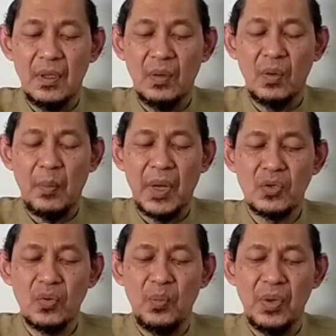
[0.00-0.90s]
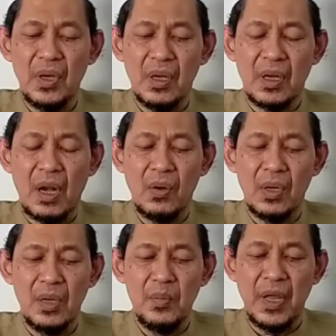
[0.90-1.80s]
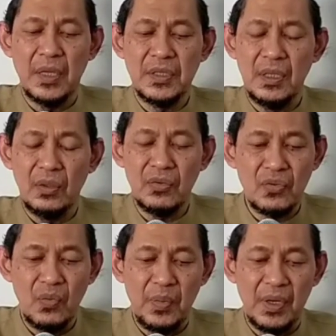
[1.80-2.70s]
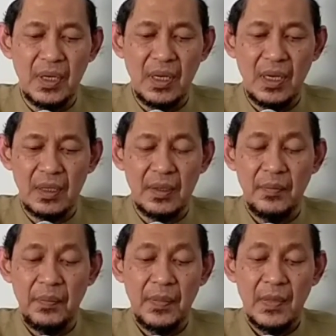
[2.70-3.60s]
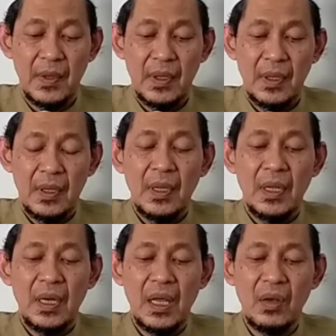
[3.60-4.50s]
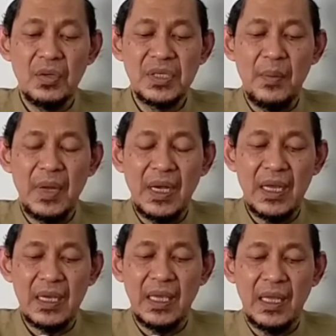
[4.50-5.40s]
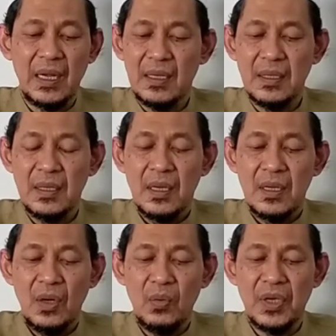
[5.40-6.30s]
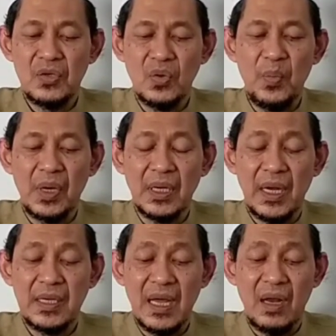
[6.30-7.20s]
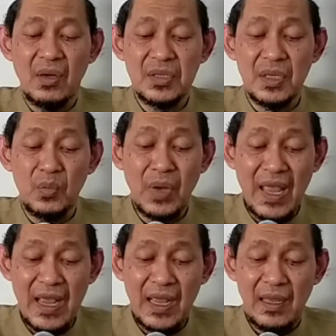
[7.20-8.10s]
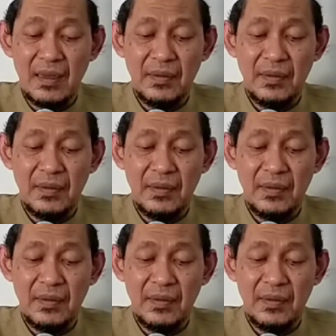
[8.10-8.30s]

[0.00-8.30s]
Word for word: jadi kapan sumpah keranong gelem ngaji niku sumpah Langko zaman akhir luwe sumpek neh dak ana sing mulang